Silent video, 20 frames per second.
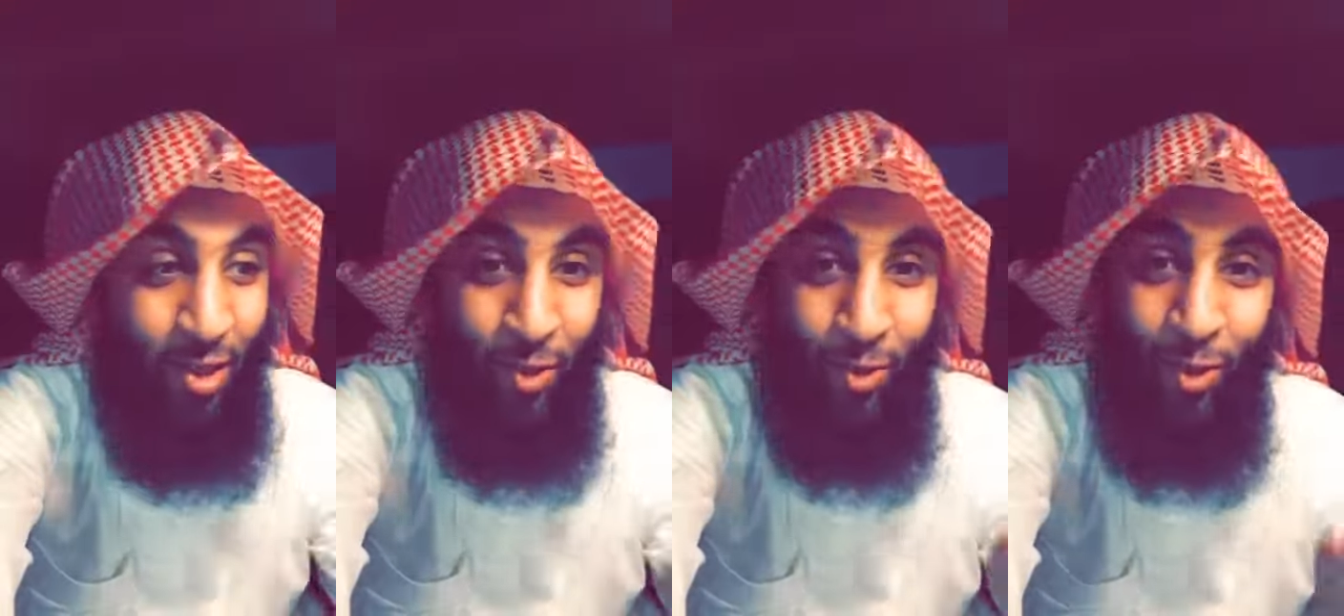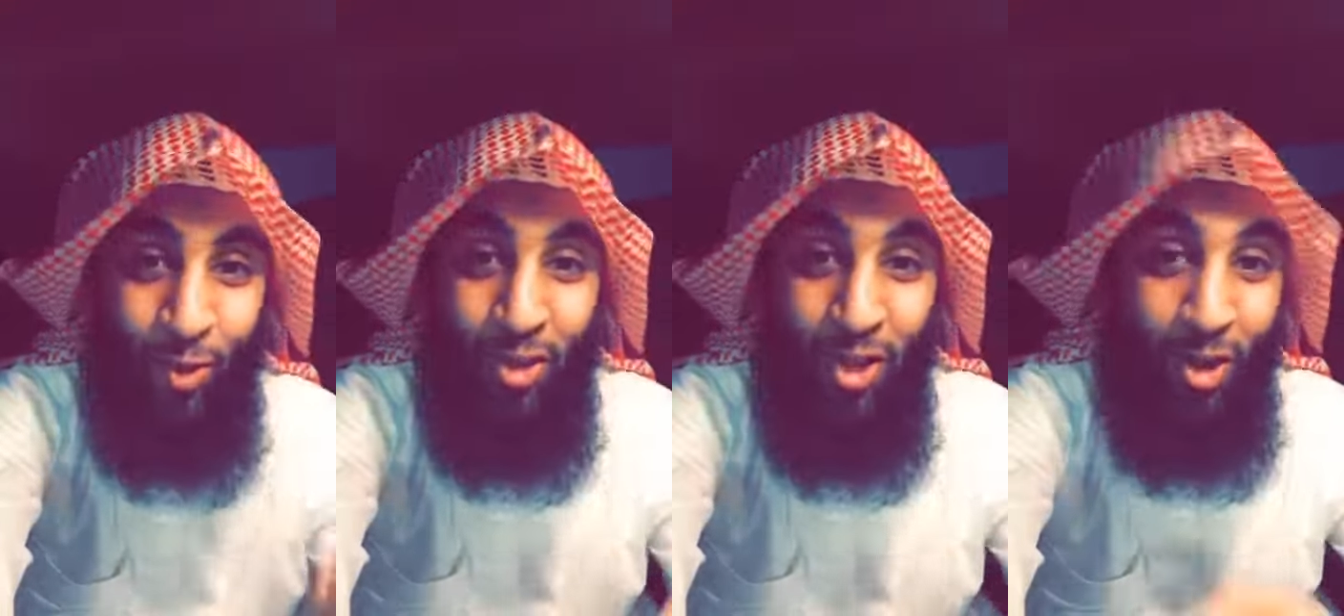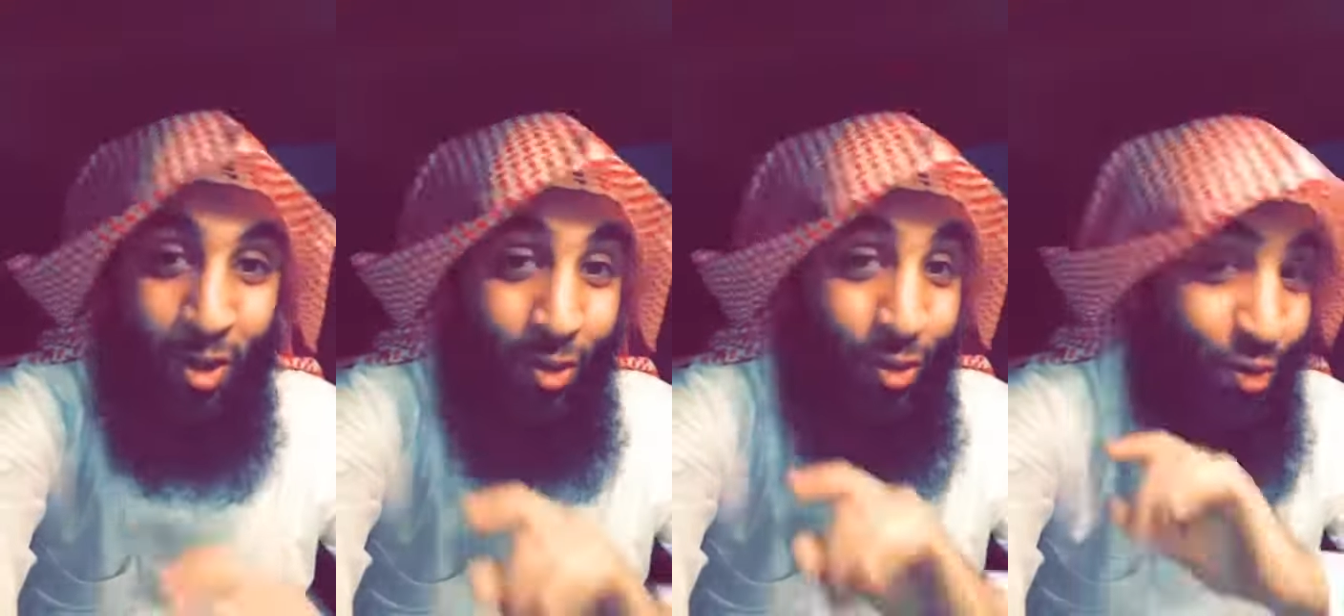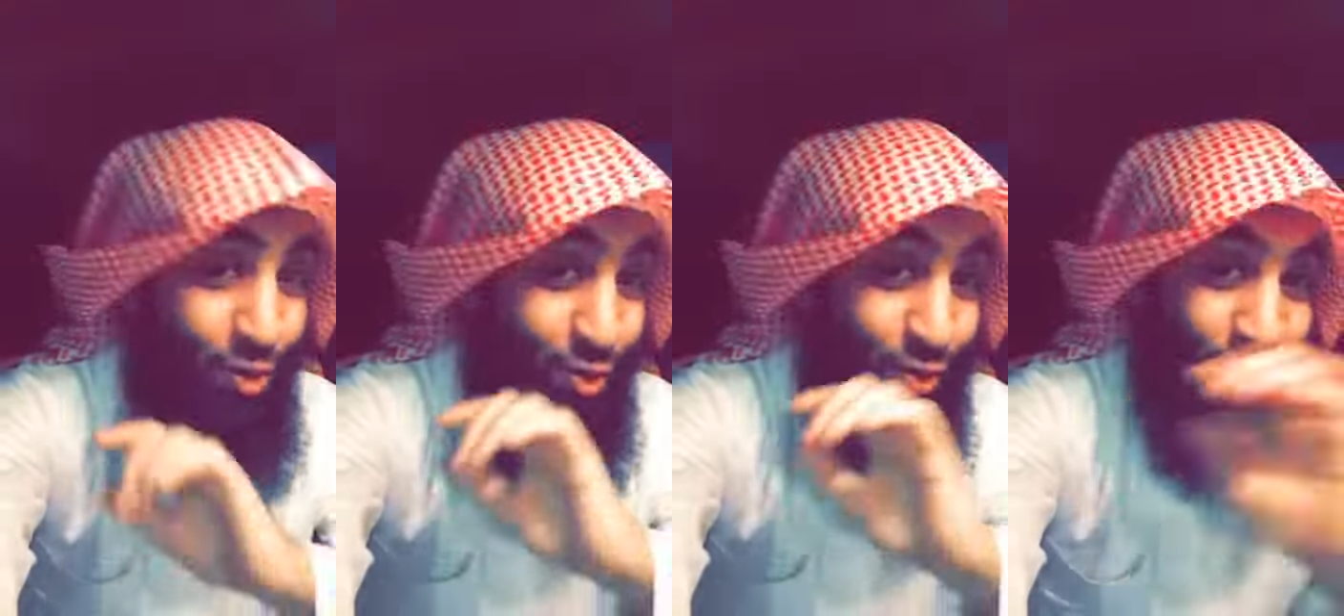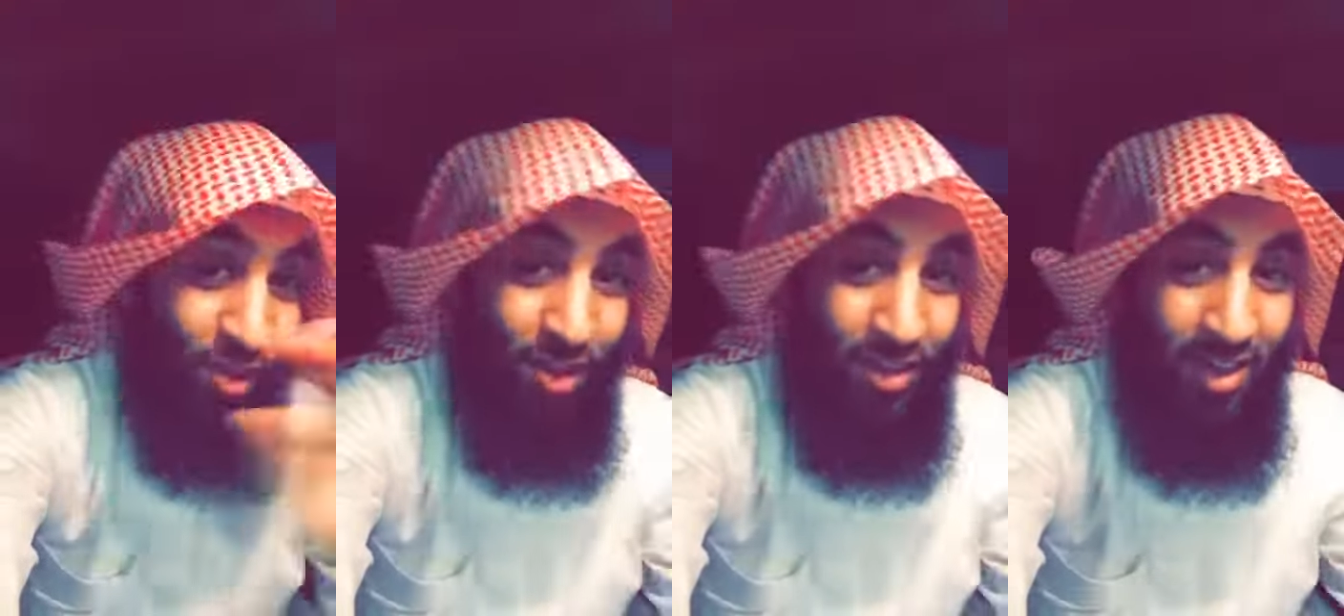الرؤيا
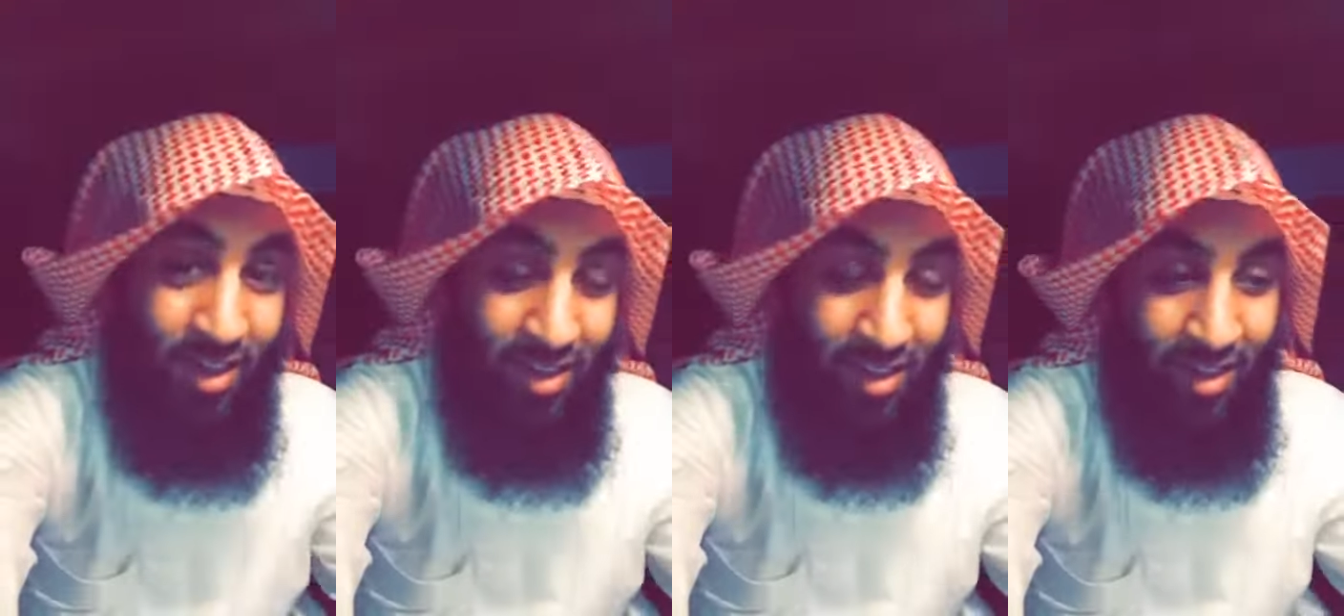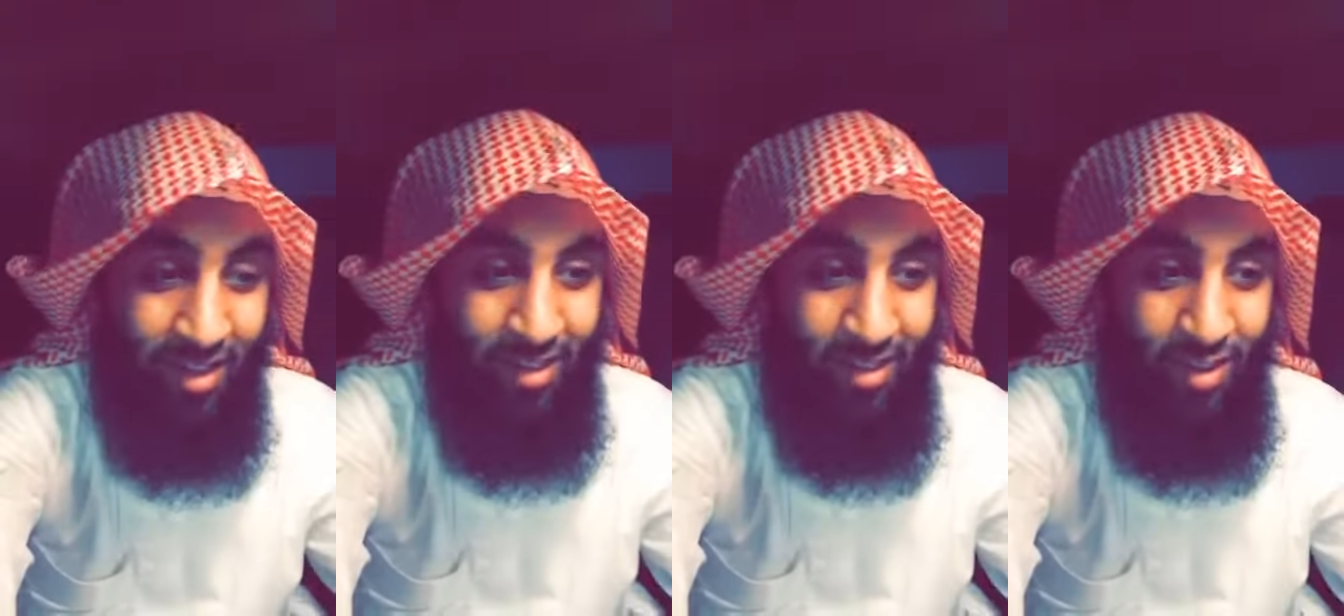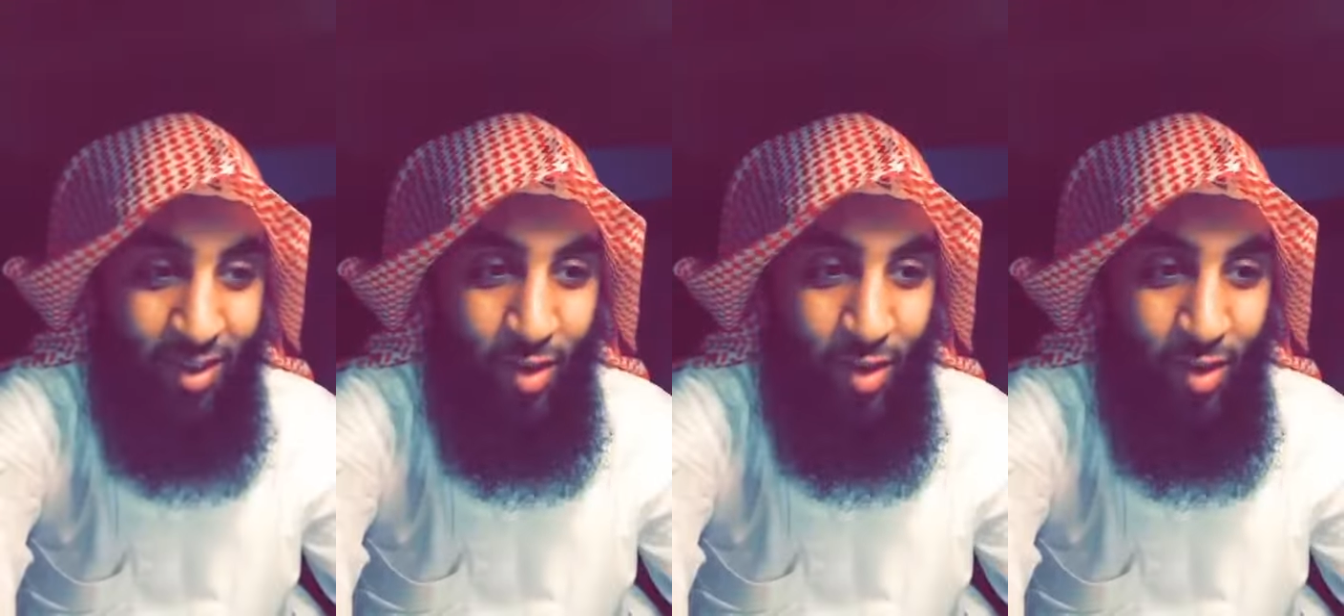ليوسف كثيرا